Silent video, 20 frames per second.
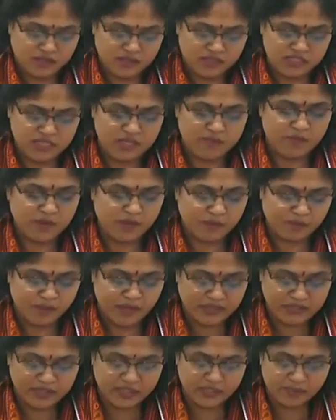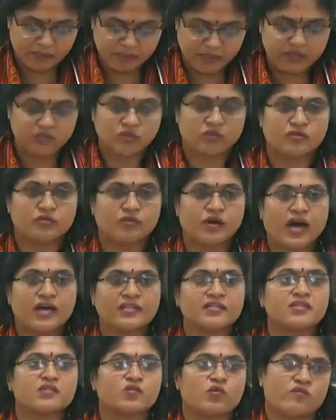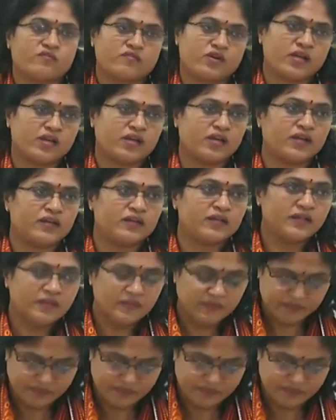డిసెంబర్ పది పదకొండు ఆది సోమవారాలండి